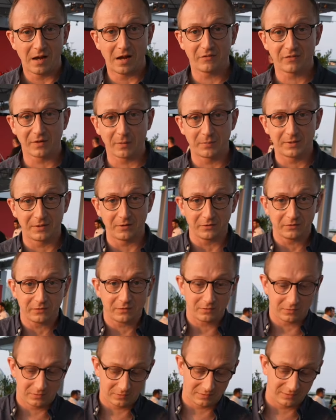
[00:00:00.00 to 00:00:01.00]
un vrai
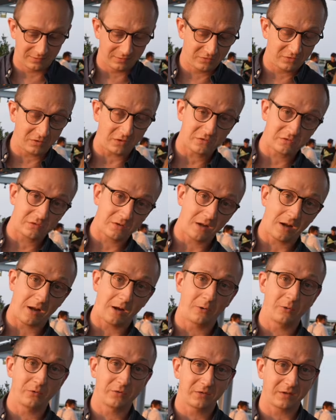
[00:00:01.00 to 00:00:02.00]
pilote qui cherche à
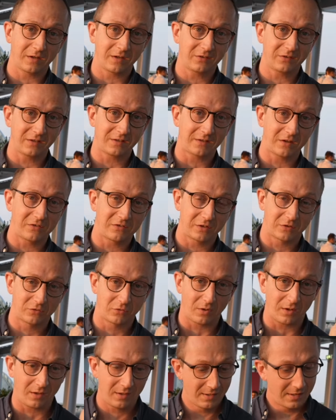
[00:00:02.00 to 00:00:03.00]
resserrer sa
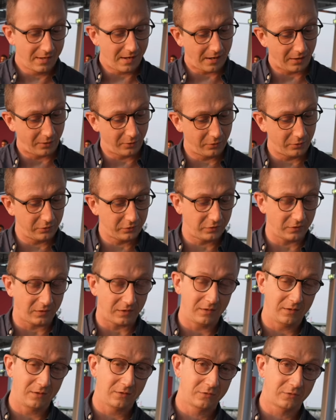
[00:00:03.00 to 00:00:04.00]
trajectoire, à
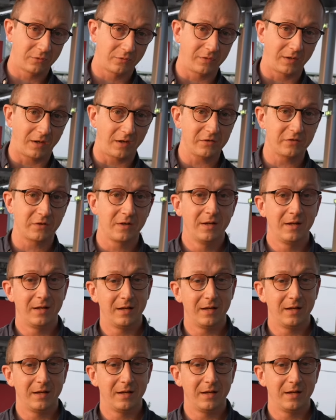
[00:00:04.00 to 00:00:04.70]
resserrer son virage.